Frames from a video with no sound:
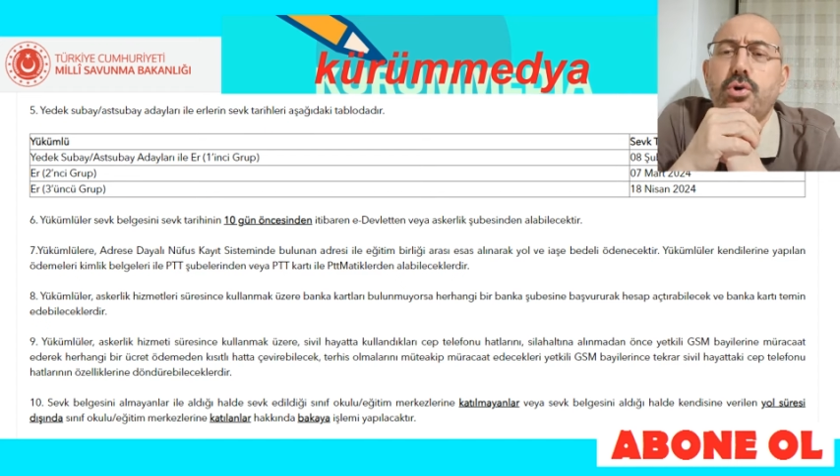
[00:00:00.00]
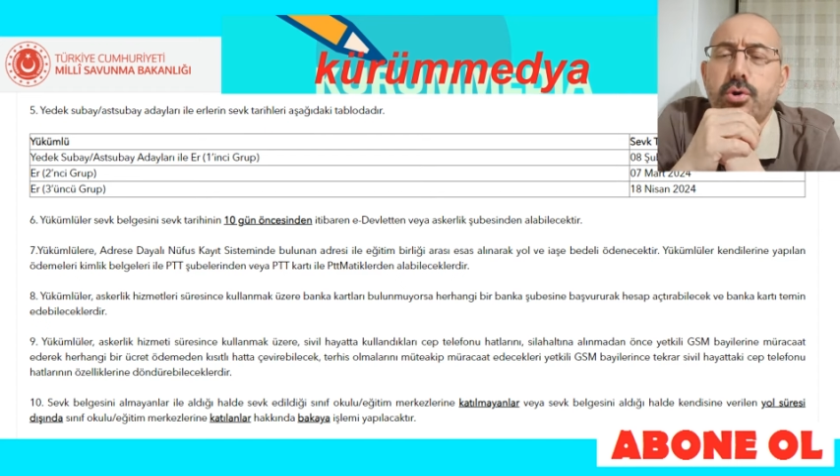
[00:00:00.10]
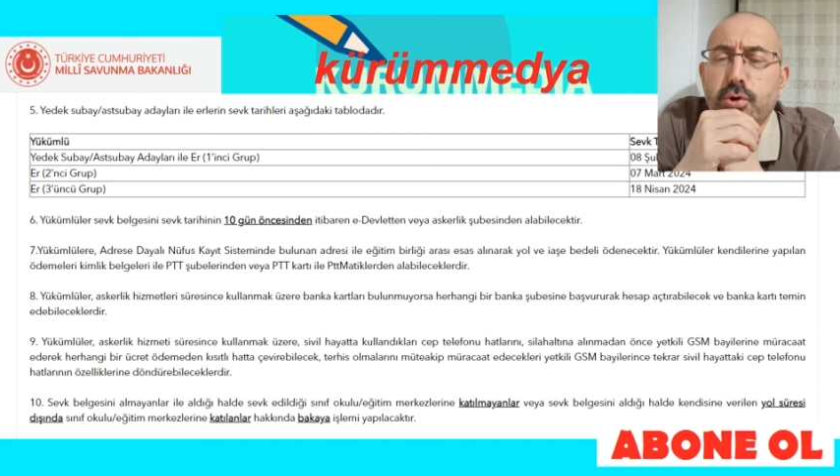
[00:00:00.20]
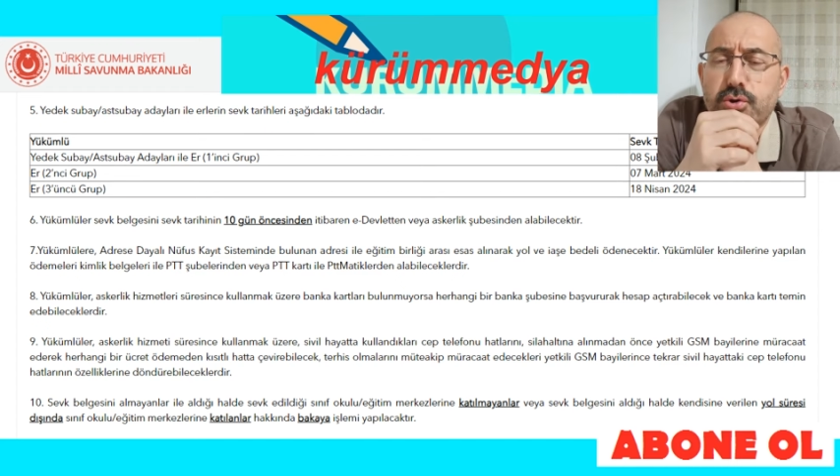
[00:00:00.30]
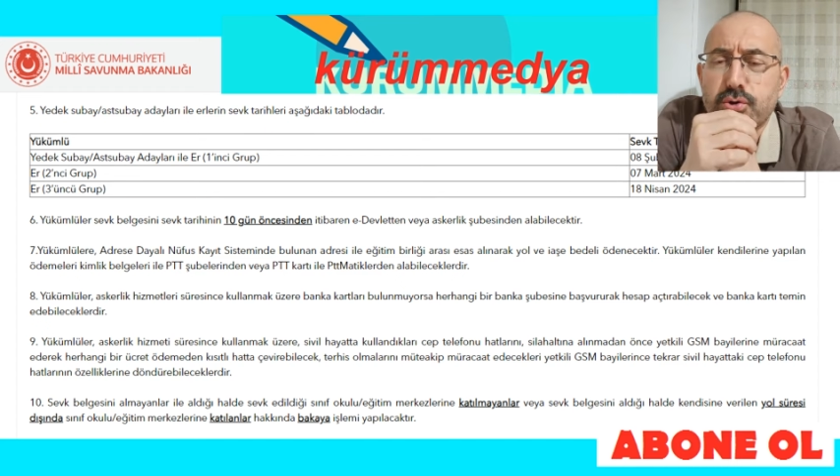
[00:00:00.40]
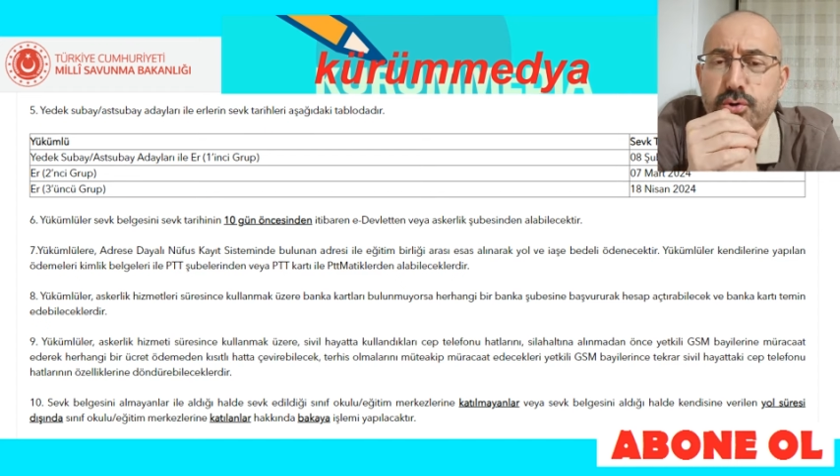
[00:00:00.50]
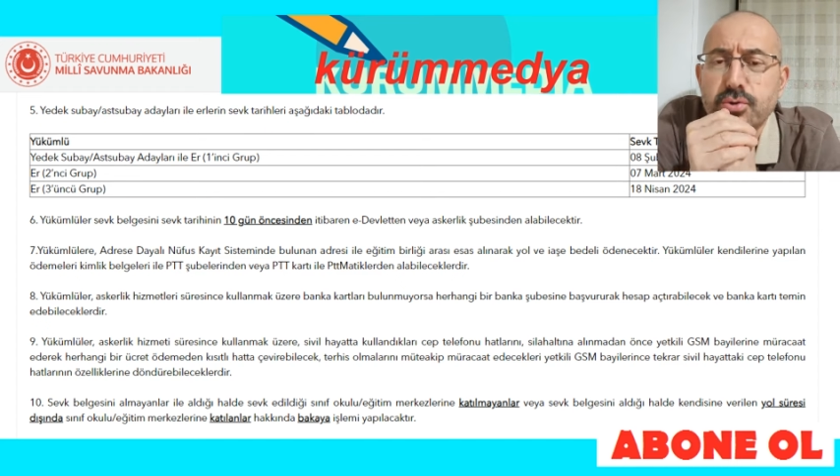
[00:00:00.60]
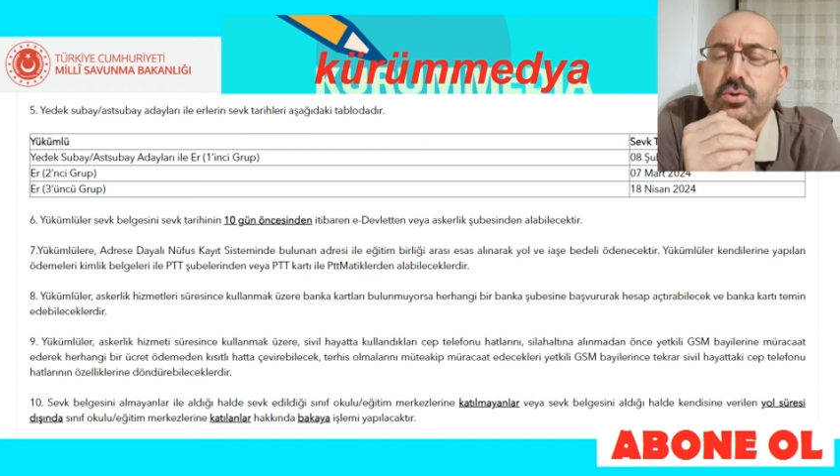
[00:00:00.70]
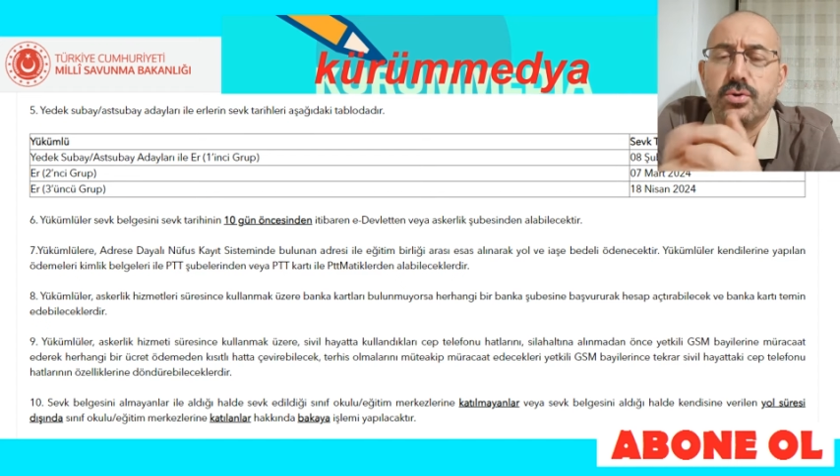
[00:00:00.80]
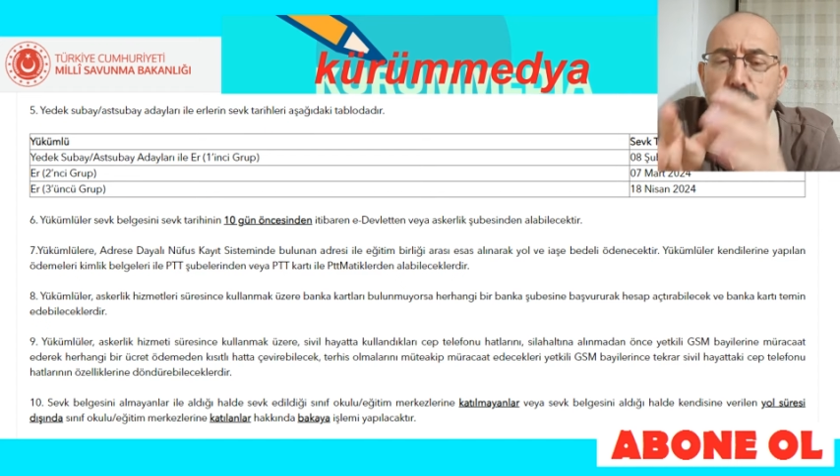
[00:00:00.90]

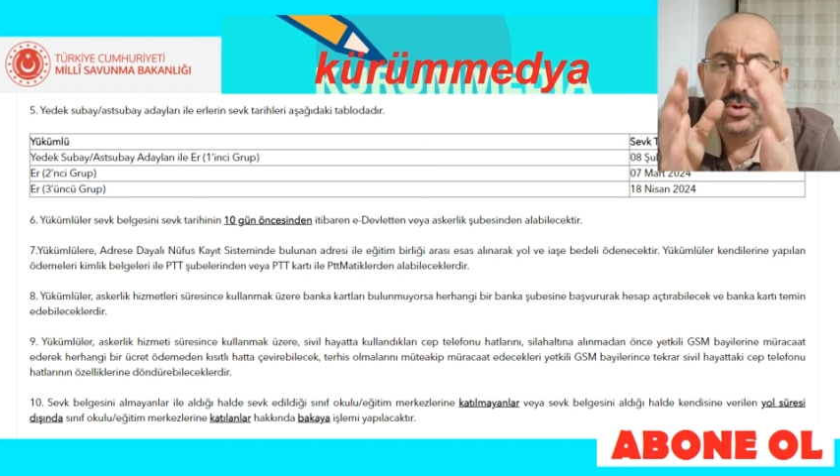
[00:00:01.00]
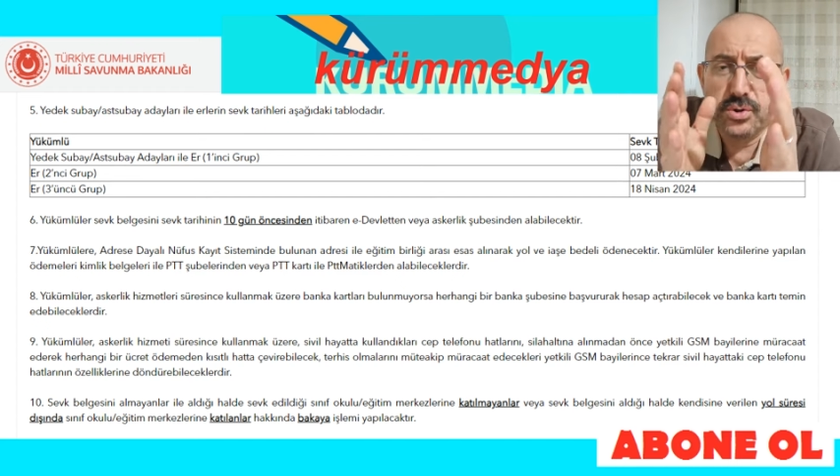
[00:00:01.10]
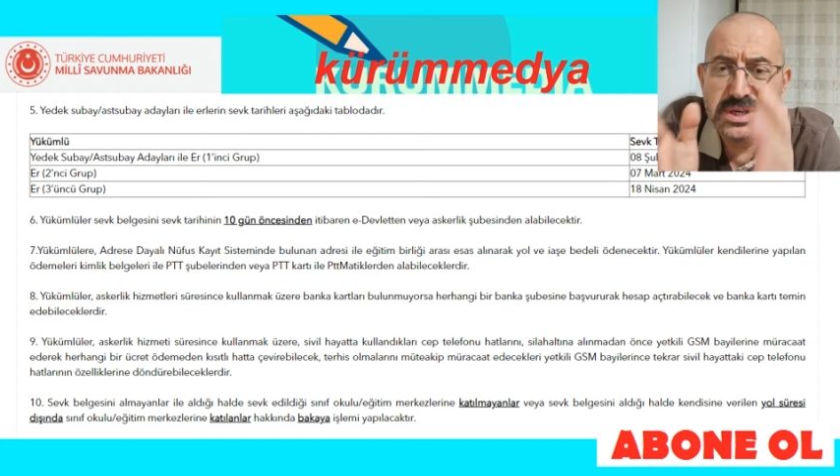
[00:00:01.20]
görüyorsunuz e,